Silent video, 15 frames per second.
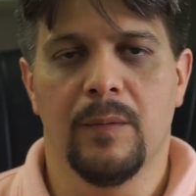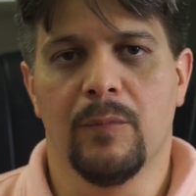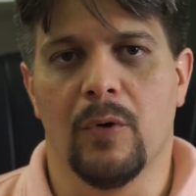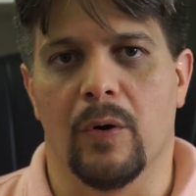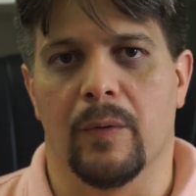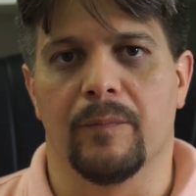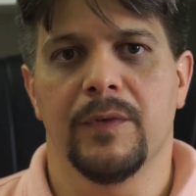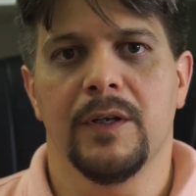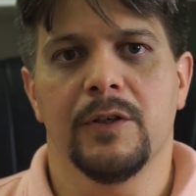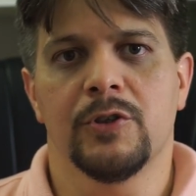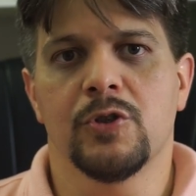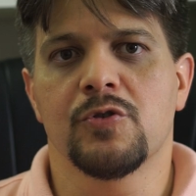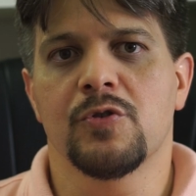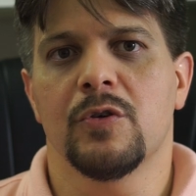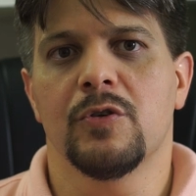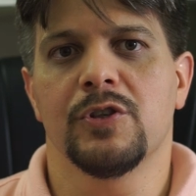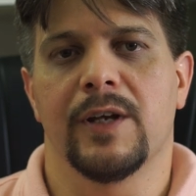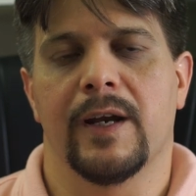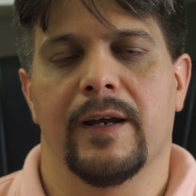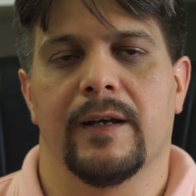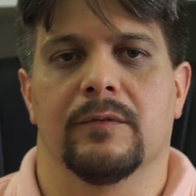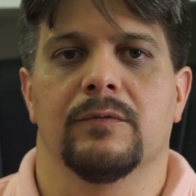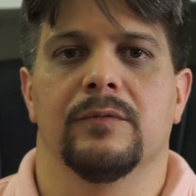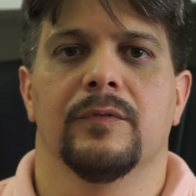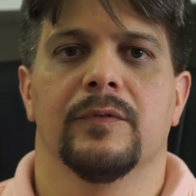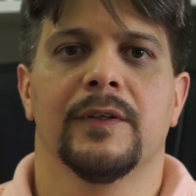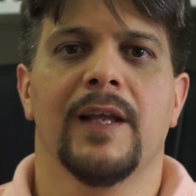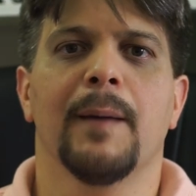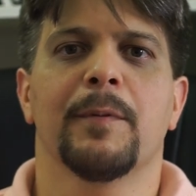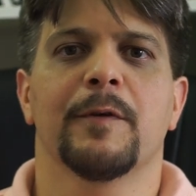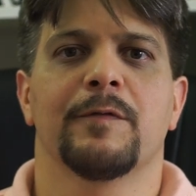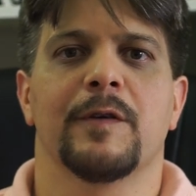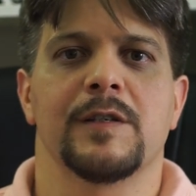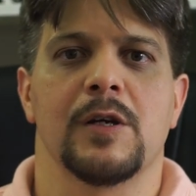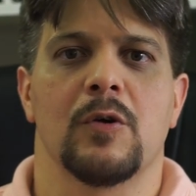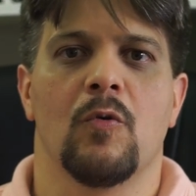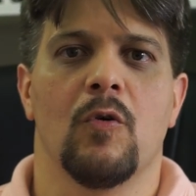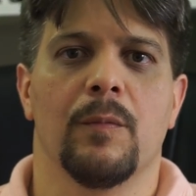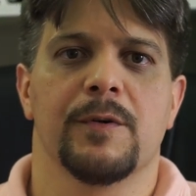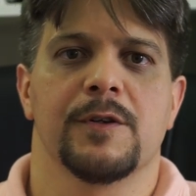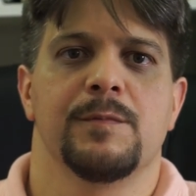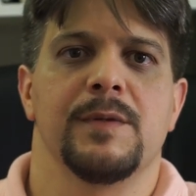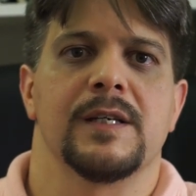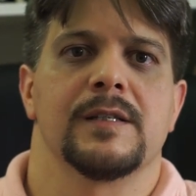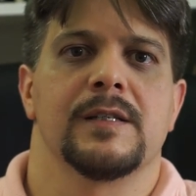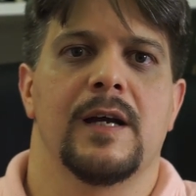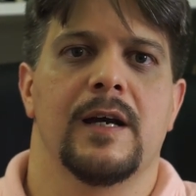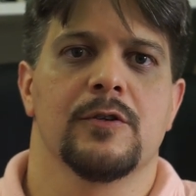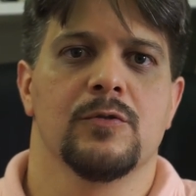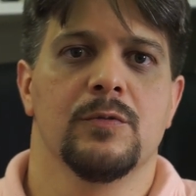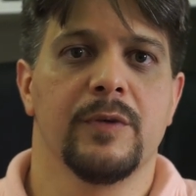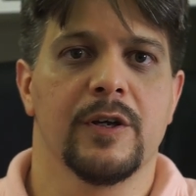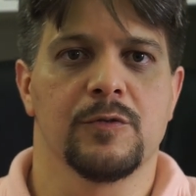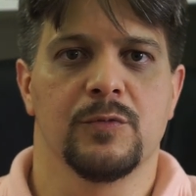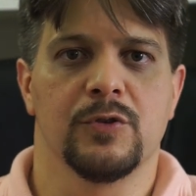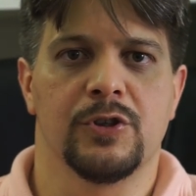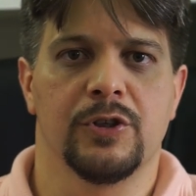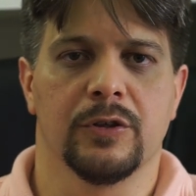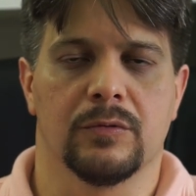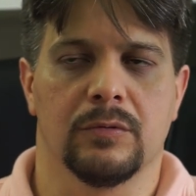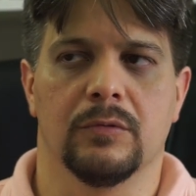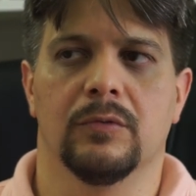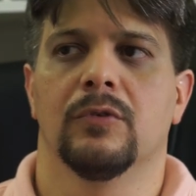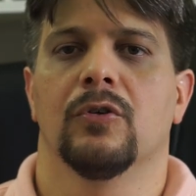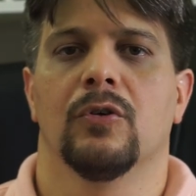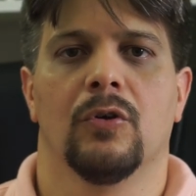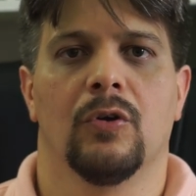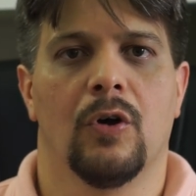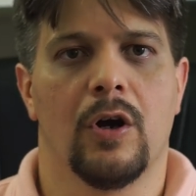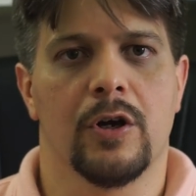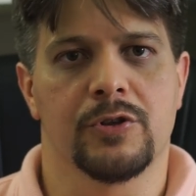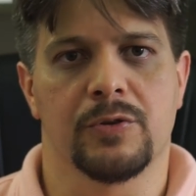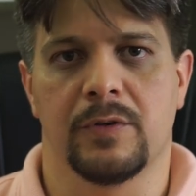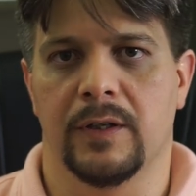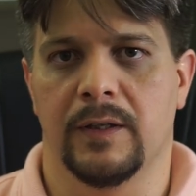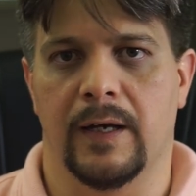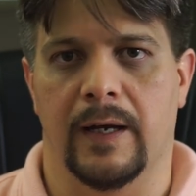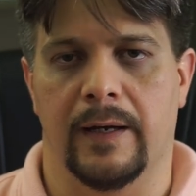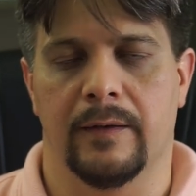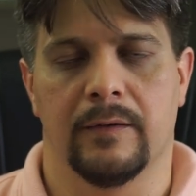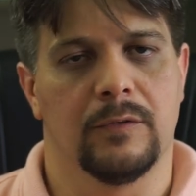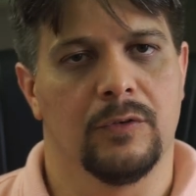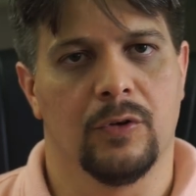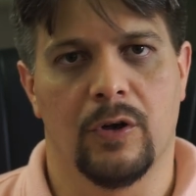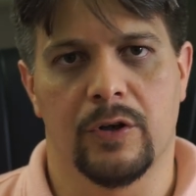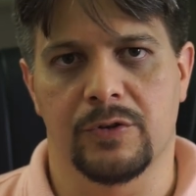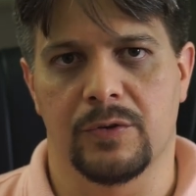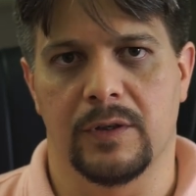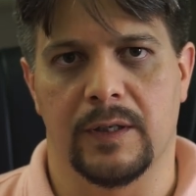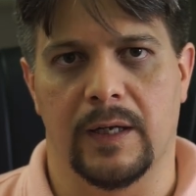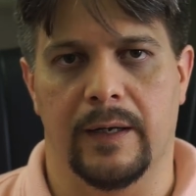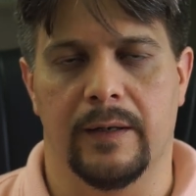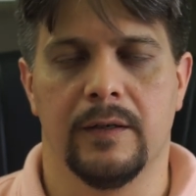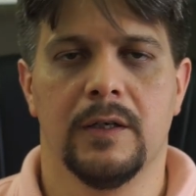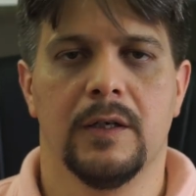Bom, Tesouro Direto, dá para fazer compras mensais no mesmo título? Lógico que dá, lógico que dá.